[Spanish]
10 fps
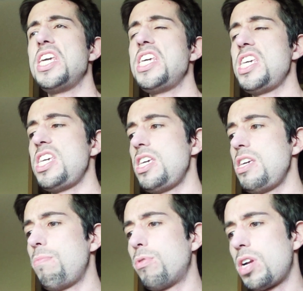
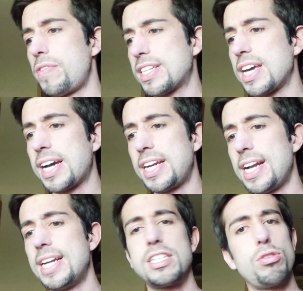Y bueno, la verdad es que en
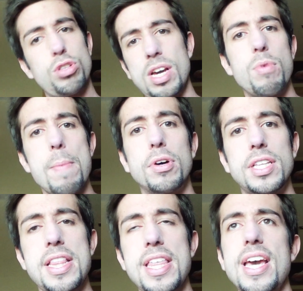general ha sido un día muy
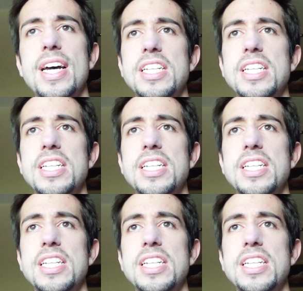potente,